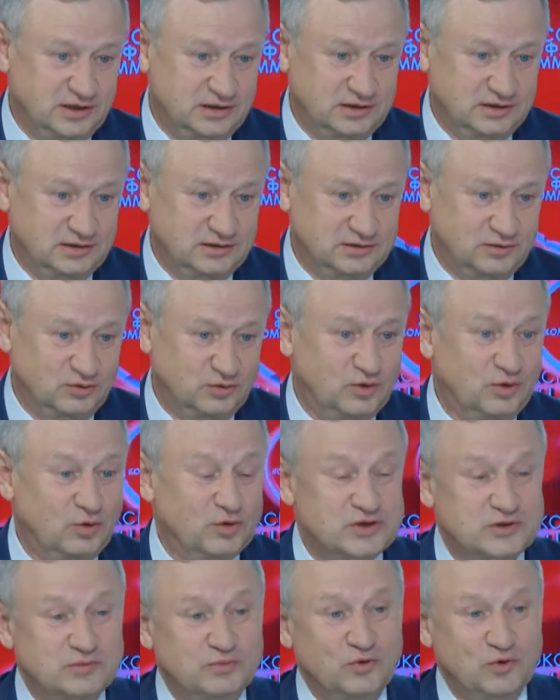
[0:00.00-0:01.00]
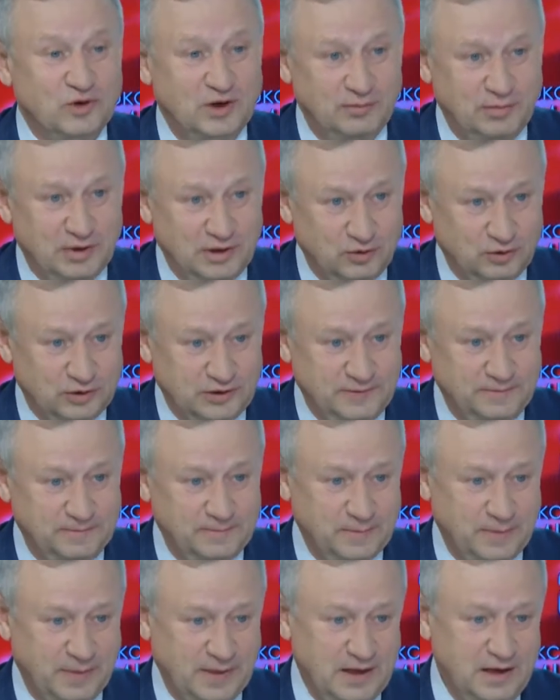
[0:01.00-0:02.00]
э, ну, очень много болот.
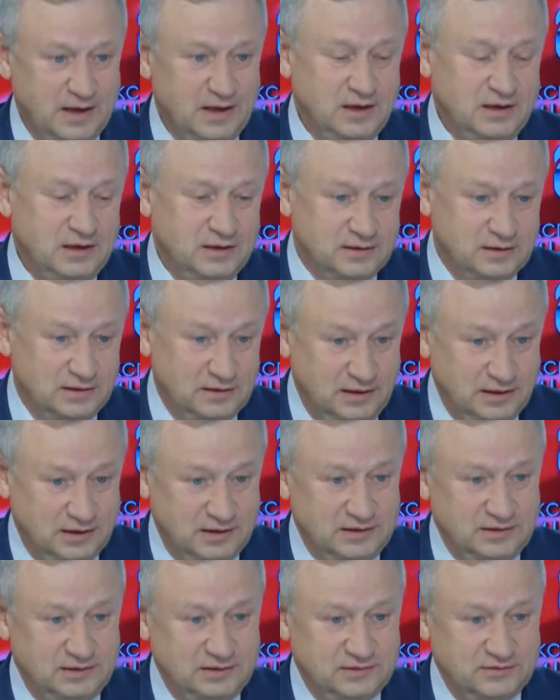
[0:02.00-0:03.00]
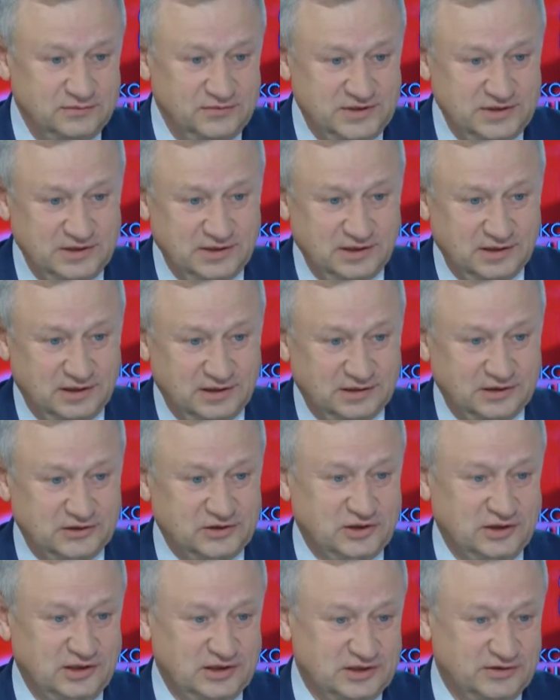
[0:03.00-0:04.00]
Да, визитная
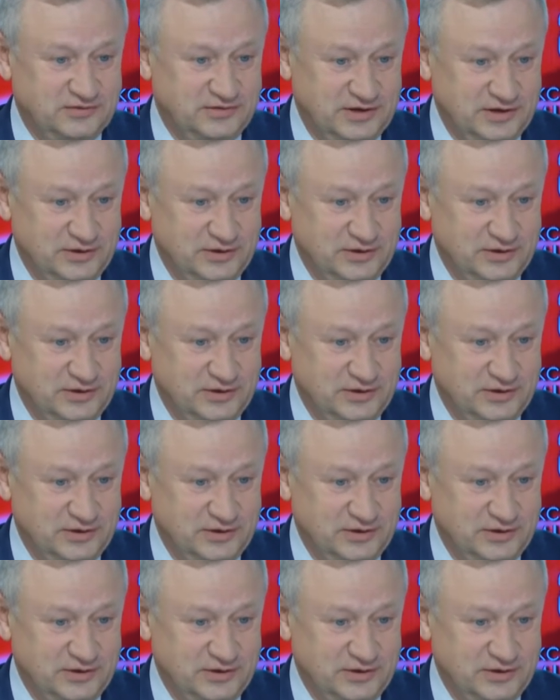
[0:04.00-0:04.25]
карточка нашего